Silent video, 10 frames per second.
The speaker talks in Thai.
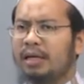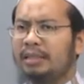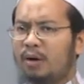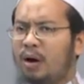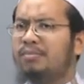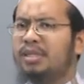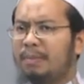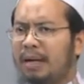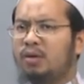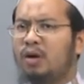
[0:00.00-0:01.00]
แต่ความสา
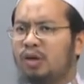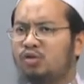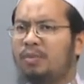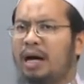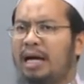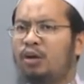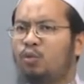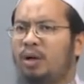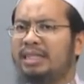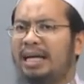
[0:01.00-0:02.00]
มารถของลอสุบฮาน
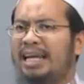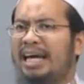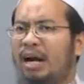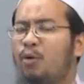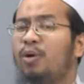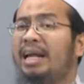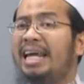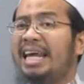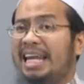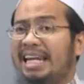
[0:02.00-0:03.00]
หัวตาเนี่ยเราได้
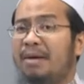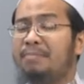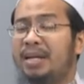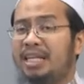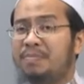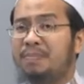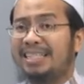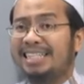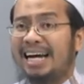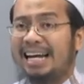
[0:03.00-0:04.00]
เห็นและเป็นที่ป
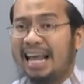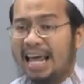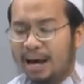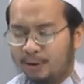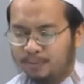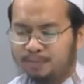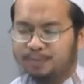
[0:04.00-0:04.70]
ระจักษ์แล้ว